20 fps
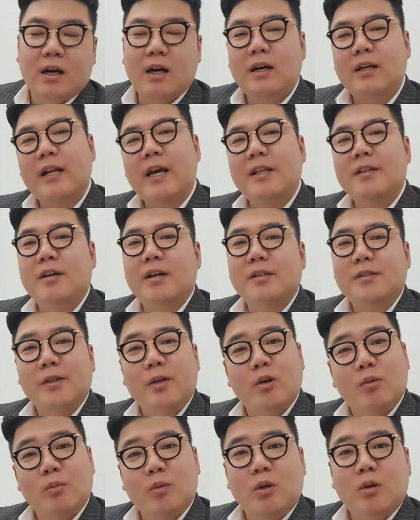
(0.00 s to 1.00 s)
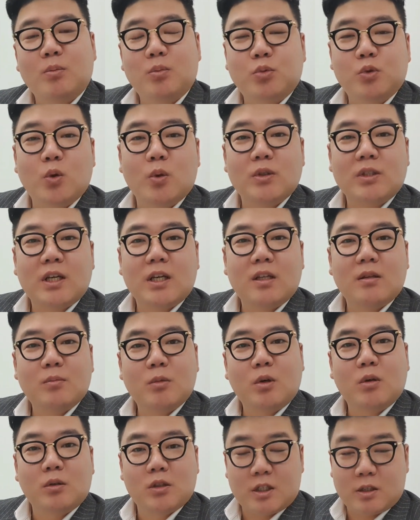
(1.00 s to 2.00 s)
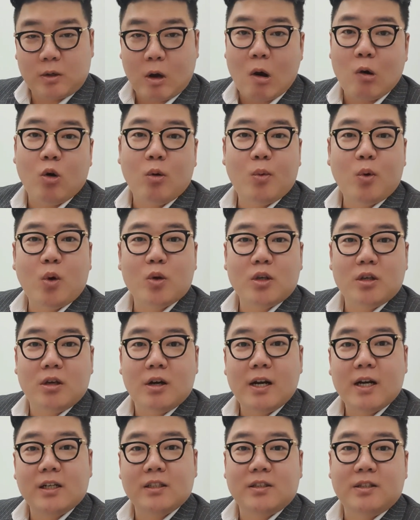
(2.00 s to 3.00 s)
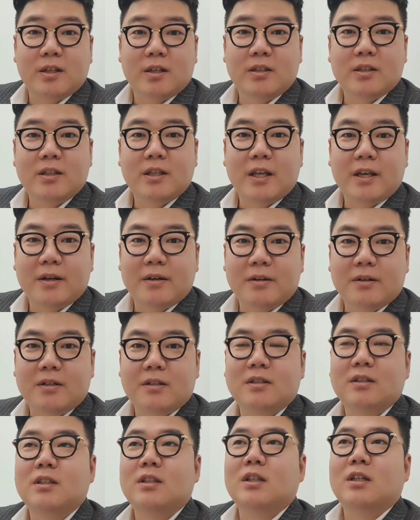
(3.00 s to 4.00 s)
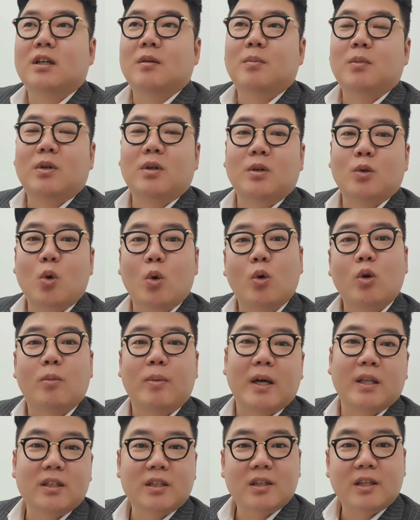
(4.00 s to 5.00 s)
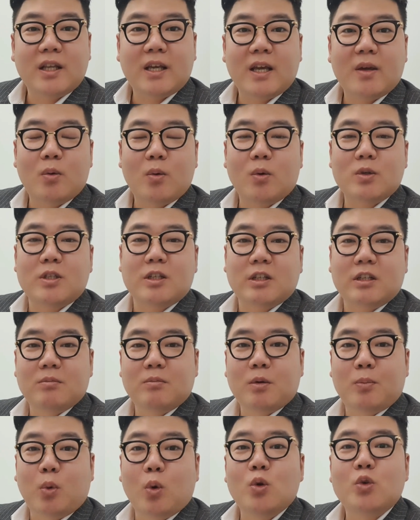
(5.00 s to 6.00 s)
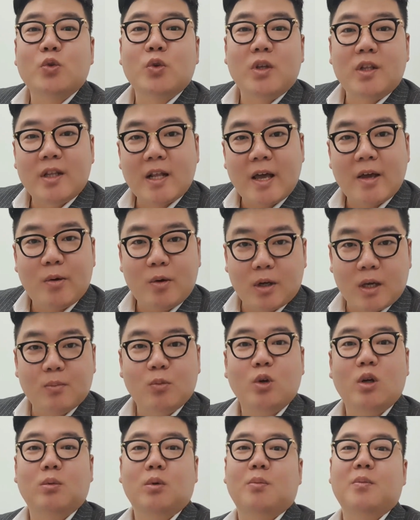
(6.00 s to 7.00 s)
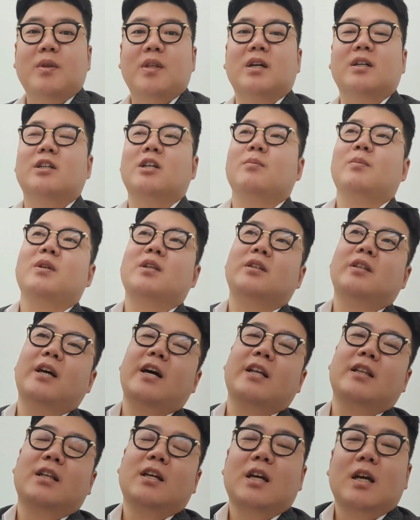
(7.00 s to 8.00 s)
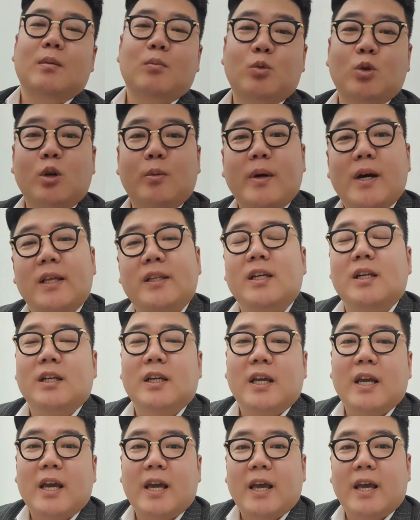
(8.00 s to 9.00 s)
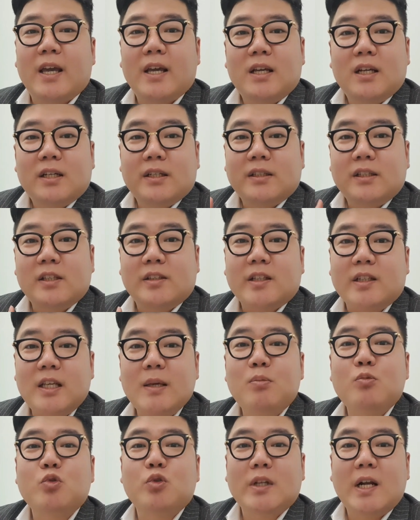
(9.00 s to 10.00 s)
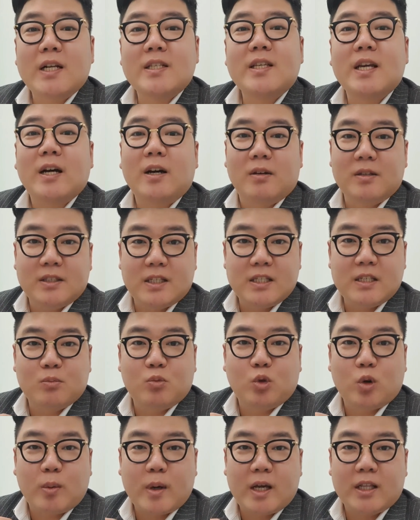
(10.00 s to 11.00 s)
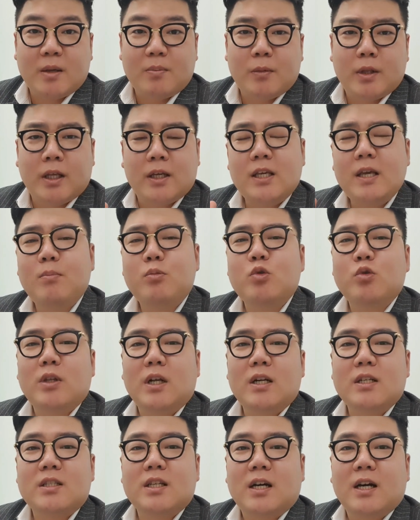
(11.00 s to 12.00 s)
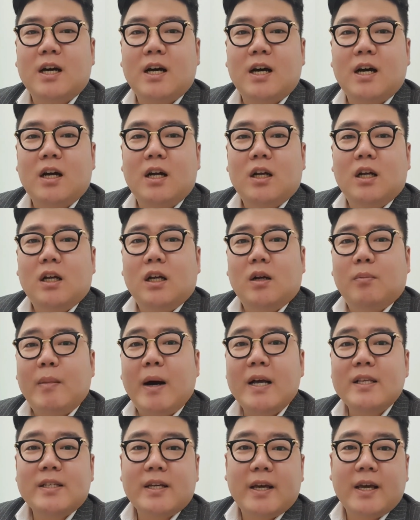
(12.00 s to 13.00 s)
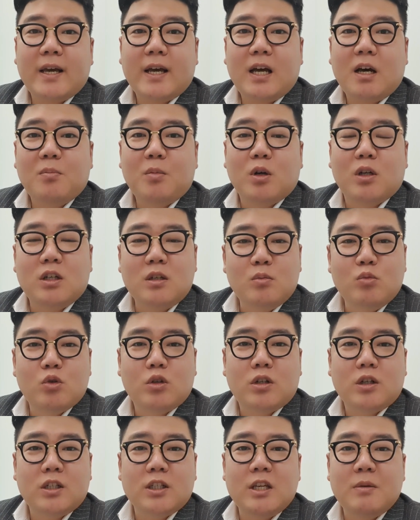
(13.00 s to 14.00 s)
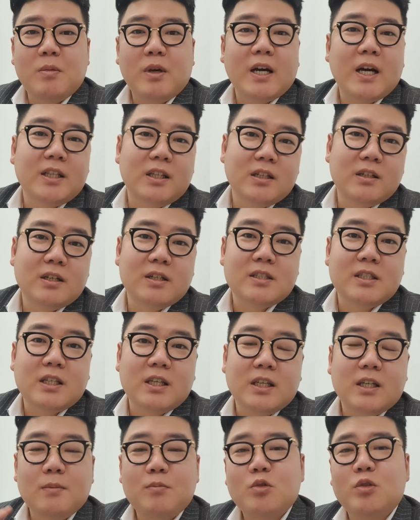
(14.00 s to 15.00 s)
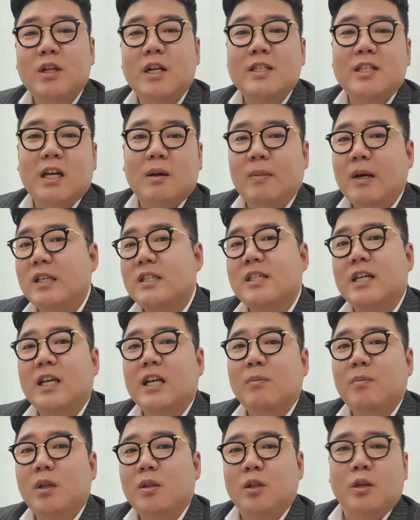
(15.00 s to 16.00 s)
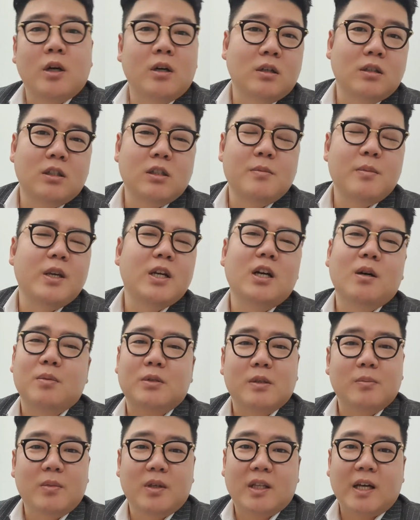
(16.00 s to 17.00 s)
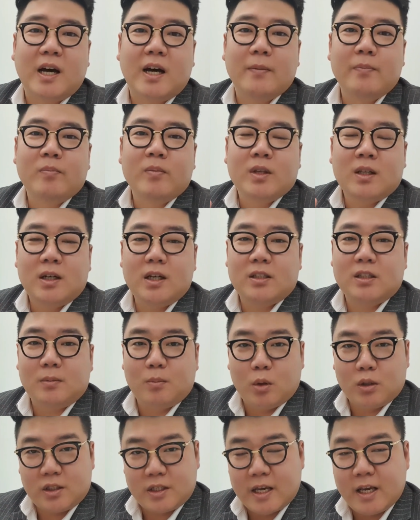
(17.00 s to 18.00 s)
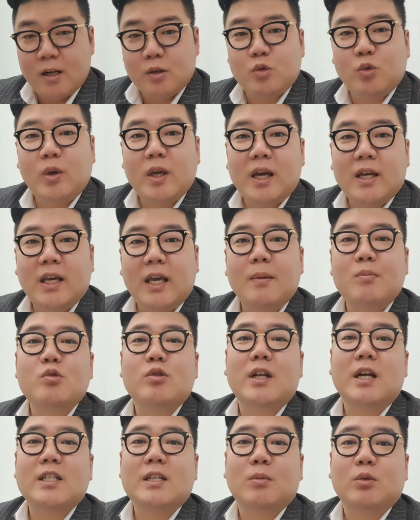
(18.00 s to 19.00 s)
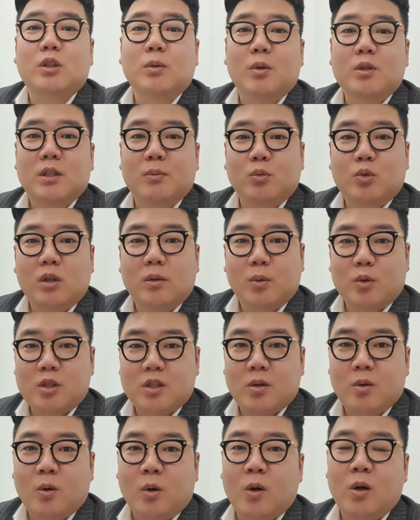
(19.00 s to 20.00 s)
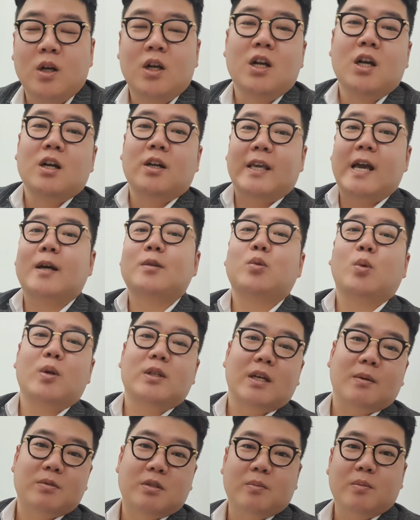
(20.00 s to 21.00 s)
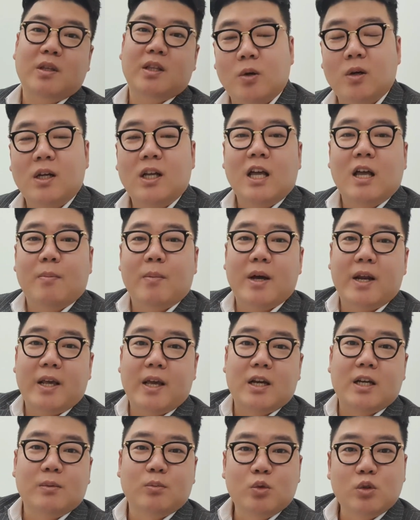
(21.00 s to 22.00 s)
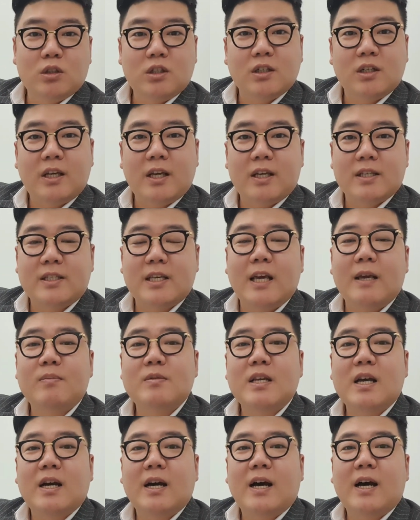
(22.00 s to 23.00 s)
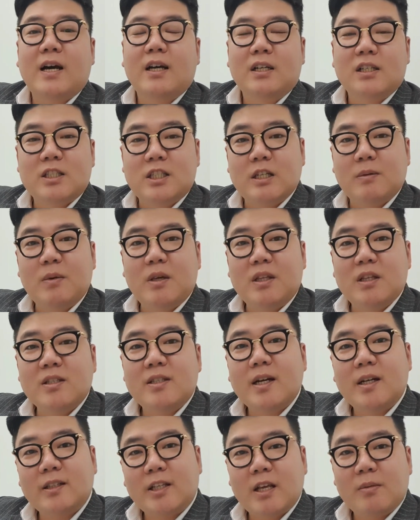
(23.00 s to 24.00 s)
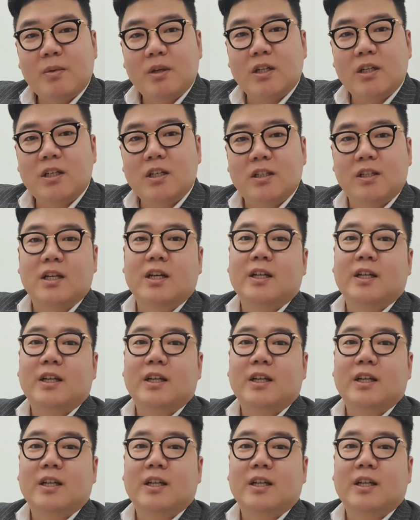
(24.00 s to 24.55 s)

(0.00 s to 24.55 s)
아, 네 안녕하세요. 뭐 부동산 뭐 광고 보고 연락을 드렸는데요. 뭐 요거를 봤는데 요거 지금 뭐 볼 수 있나요? 이렇게 물어봅니다. 그럼 일단 물어봐야 될게 일단 입주 날짜가 언제인지 물어봐야 됩니다. 입주 날짜가 맞아야 뭐 그 물건이 의미가 있는 거지 입주 날짜가 맞지 않으면 겨, 의미가 없습니다. 그래서 뭐 제일 중요한 게 입주 날짜부터 먼저 물어보시고 약속을 잡습니다. 만약에 그 물건에 세입자가 지금 있는 상태면은